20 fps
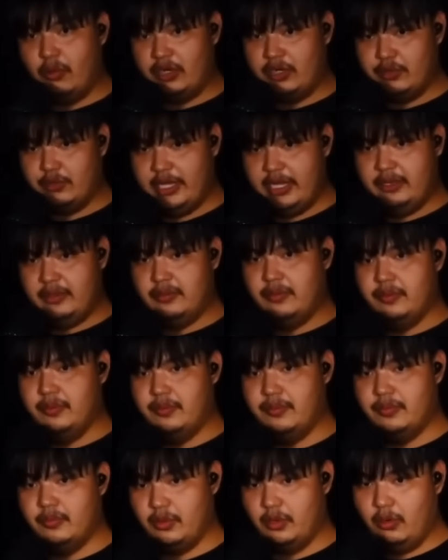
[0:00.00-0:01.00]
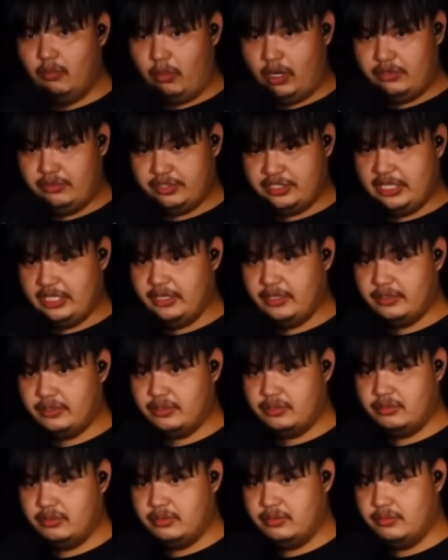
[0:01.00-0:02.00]
You want to eat? หรือ want to see?
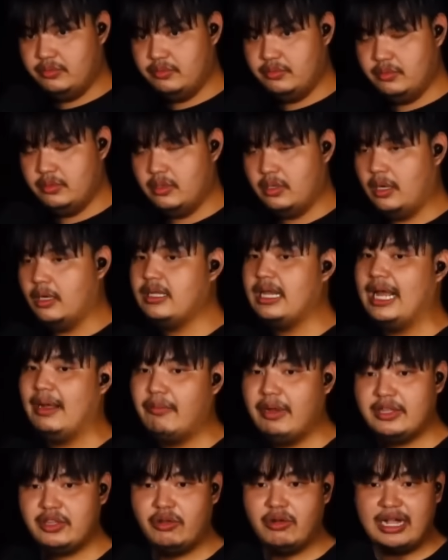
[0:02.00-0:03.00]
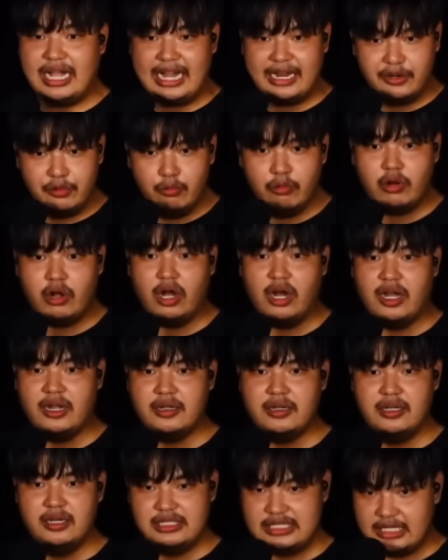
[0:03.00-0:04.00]
เขาถามว่าต้องการดู
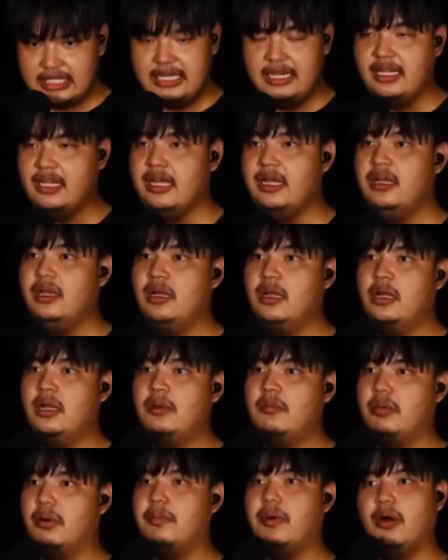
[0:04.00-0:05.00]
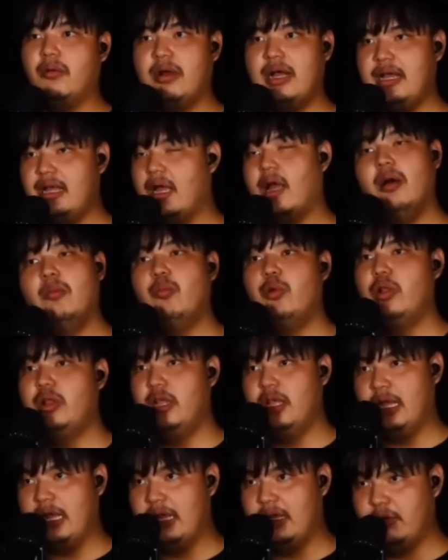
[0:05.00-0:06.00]
ก่อนหรือจะกินเลย ผมบอกว่า I'm
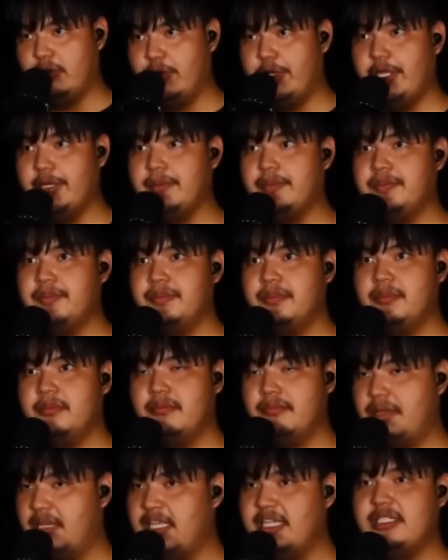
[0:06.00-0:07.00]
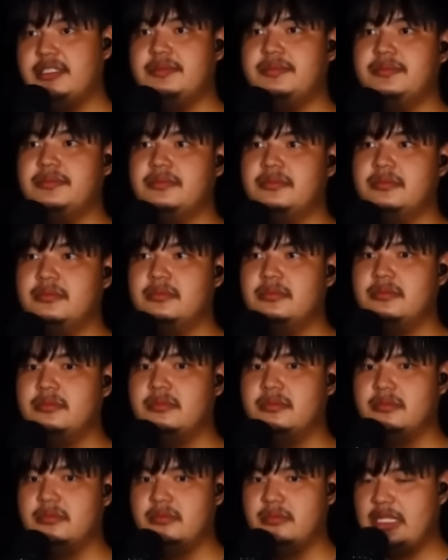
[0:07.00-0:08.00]
really hungry. Please
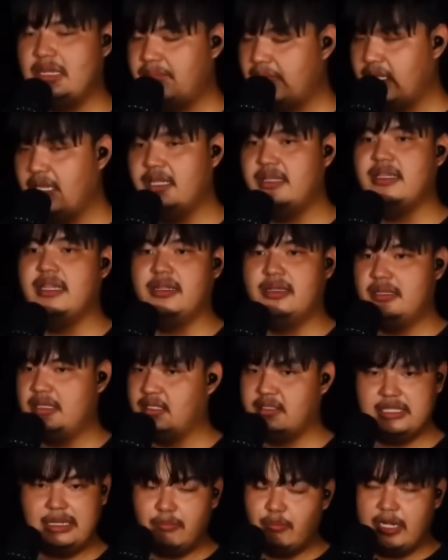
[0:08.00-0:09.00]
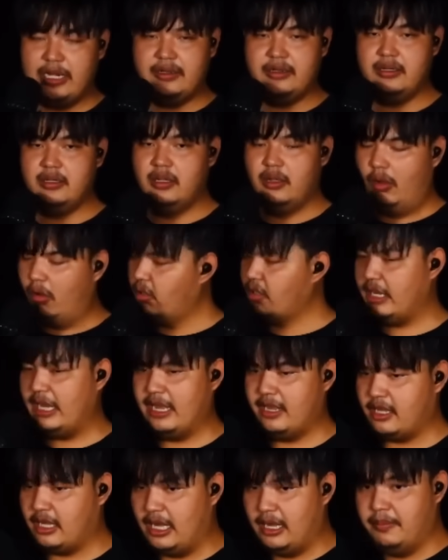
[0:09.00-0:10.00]
let me eat this someone.
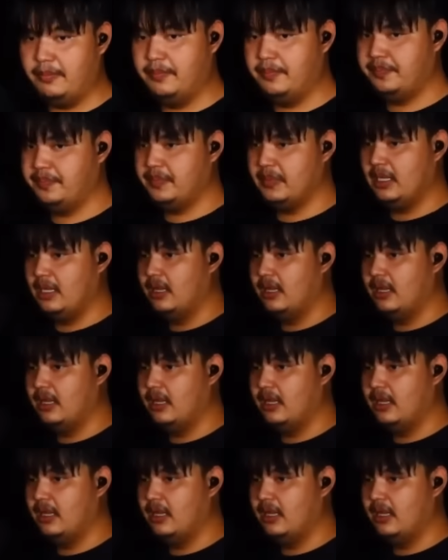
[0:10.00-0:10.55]
Okay, come.